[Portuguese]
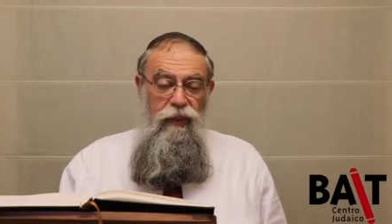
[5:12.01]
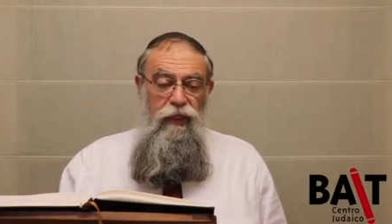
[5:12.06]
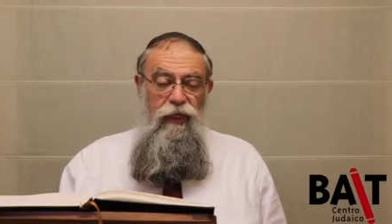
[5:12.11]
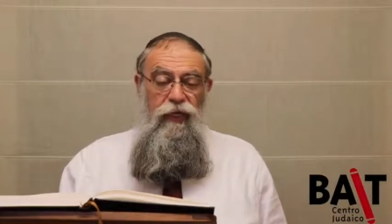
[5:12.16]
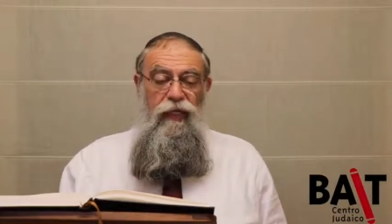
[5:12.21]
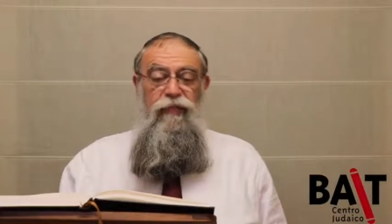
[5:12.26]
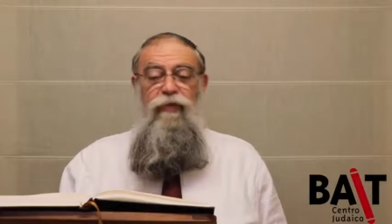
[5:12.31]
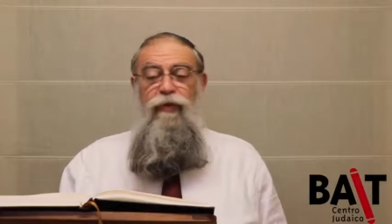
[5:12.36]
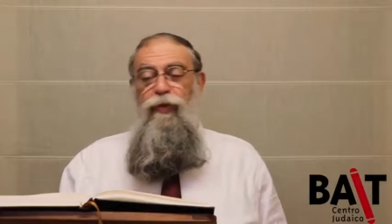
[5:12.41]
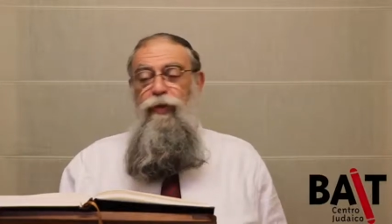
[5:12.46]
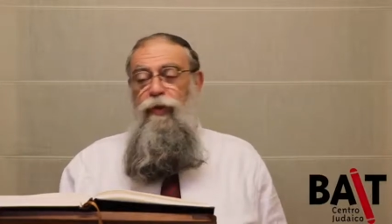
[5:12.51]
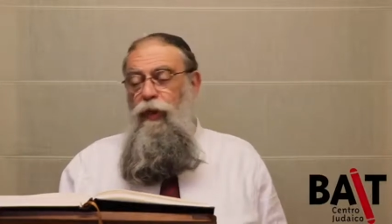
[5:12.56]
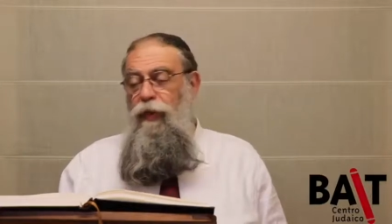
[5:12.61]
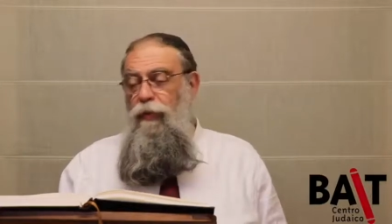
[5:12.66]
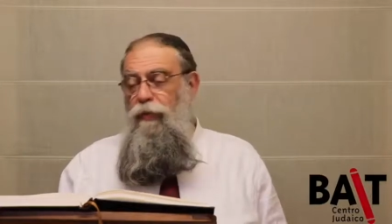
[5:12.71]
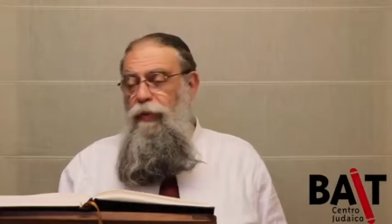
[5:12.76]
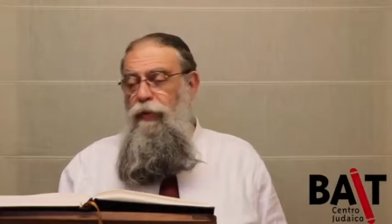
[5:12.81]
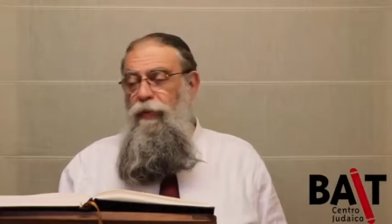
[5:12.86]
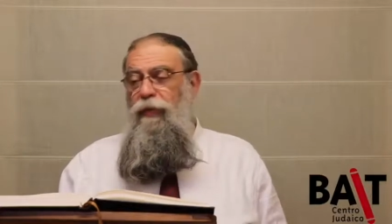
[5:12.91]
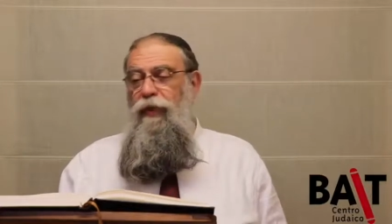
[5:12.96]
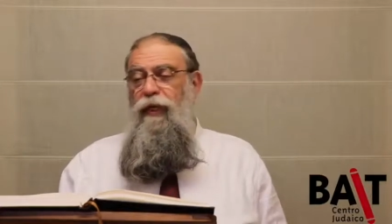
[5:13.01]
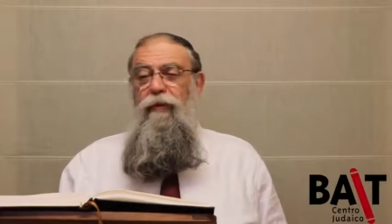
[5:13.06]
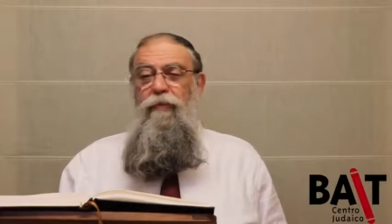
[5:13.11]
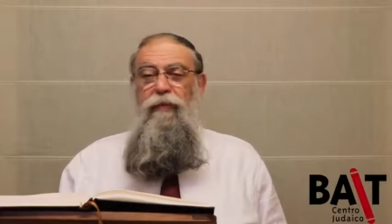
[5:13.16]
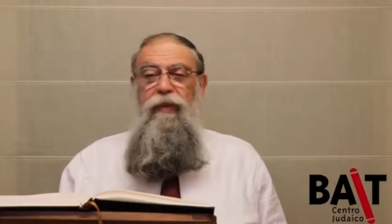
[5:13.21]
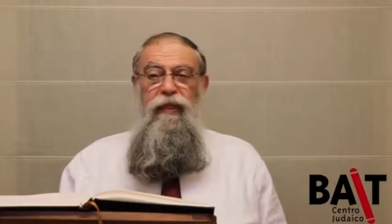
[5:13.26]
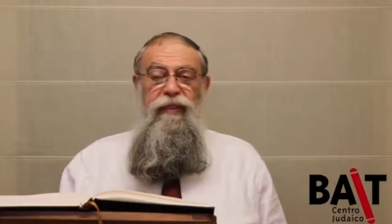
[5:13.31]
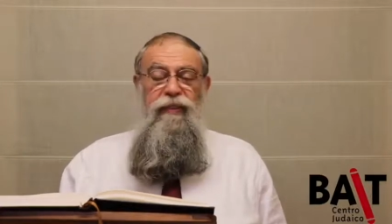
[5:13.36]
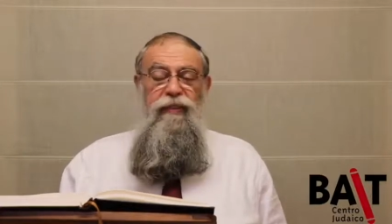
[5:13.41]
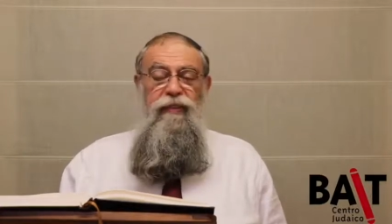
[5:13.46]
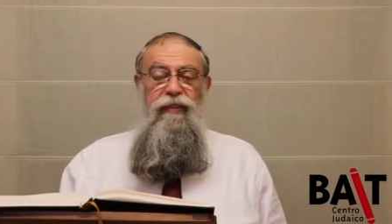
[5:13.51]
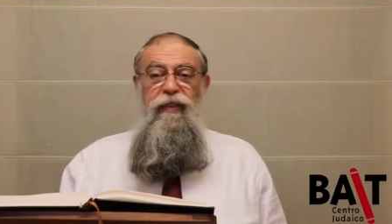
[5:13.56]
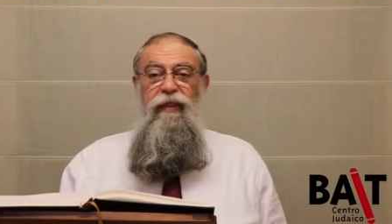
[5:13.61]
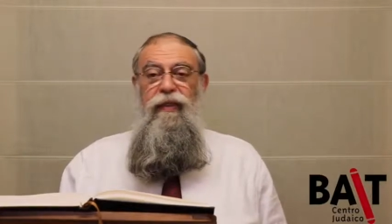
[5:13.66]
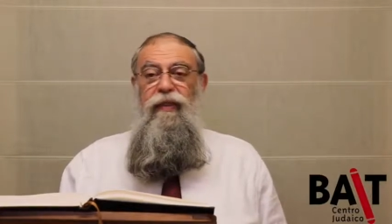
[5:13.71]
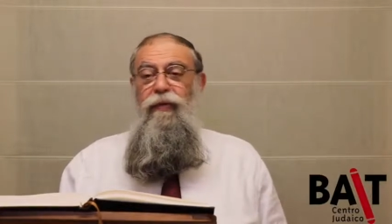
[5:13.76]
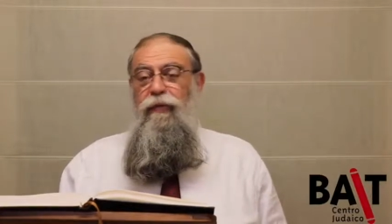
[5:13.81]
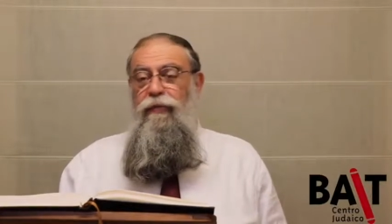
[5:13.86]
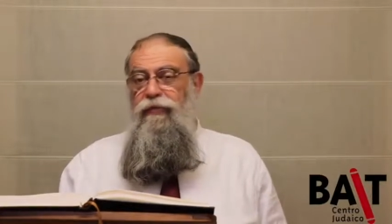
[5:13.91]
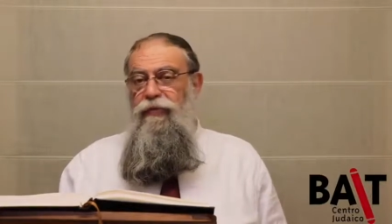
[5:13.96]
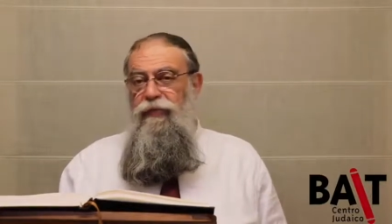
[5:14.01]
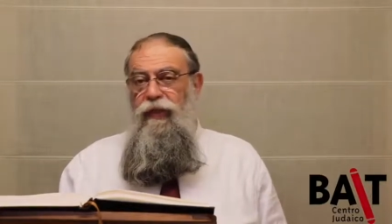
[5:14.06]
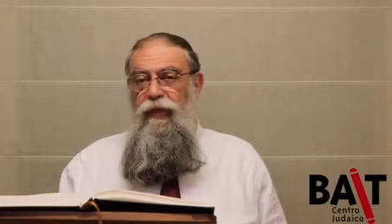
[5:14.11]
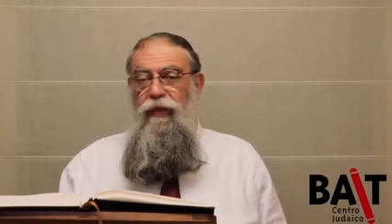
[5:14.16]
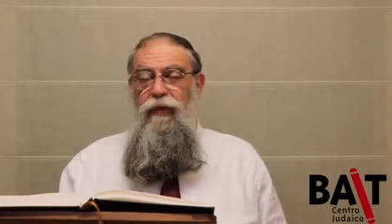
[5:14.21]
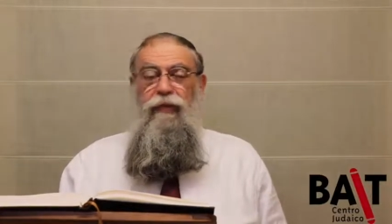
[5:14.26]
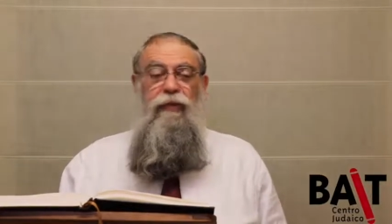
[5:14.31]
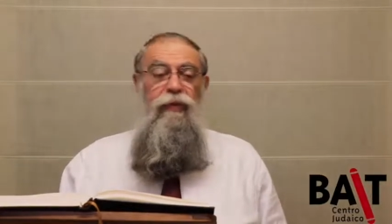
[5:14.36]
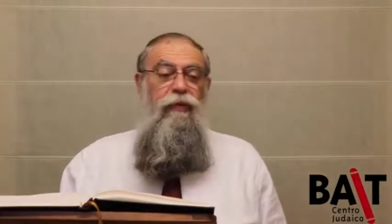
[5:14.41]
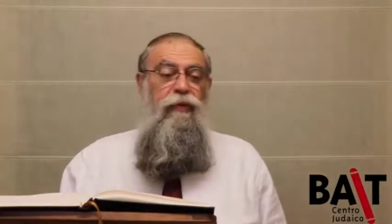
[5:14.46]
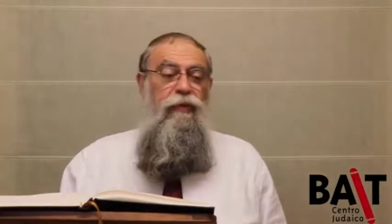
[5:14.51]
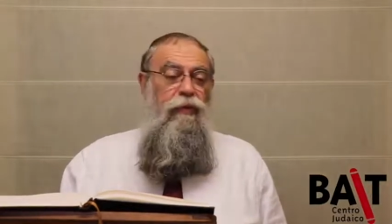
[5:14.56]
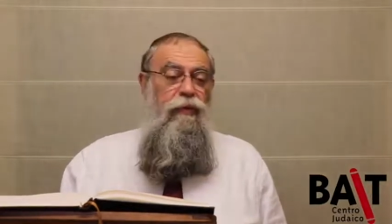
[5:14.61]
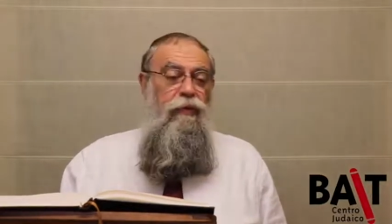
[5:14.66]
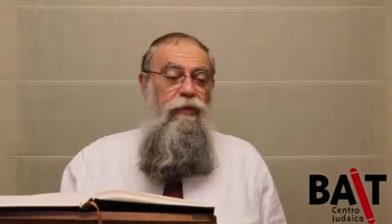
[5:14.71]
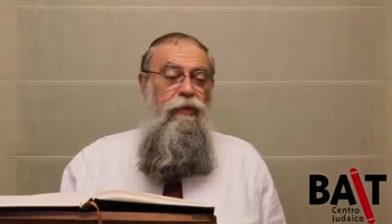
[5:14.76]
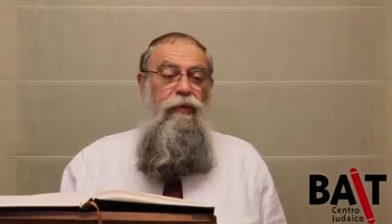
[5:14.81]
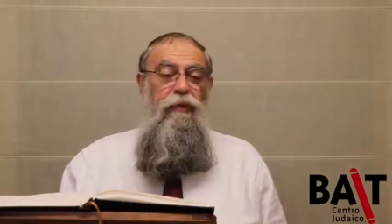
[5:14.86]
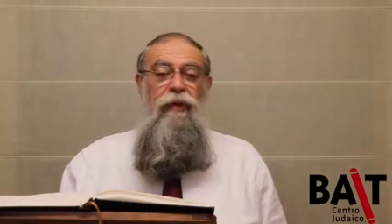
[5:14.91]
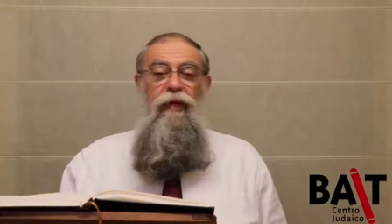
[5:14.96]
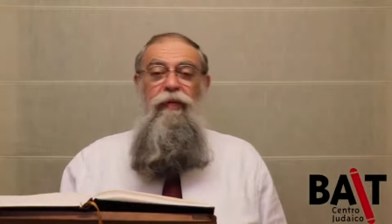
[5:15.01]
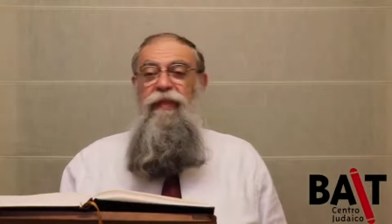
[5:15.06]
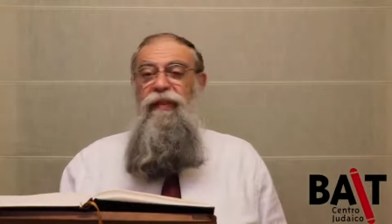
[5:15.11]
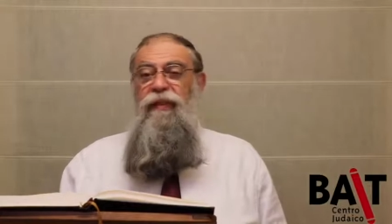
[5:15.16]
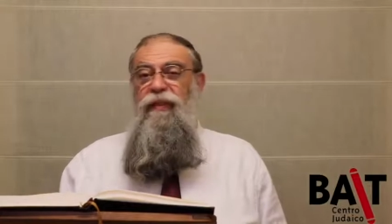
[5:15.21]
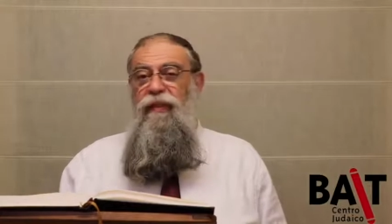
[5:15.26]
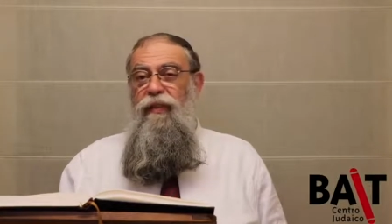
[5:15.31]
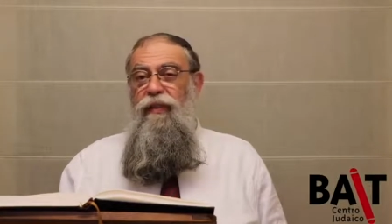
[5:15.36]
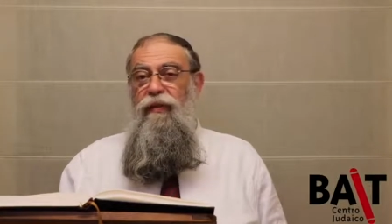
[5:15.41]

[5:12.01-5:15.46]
Hasbecholom, problemas eh, com filhos ou problemas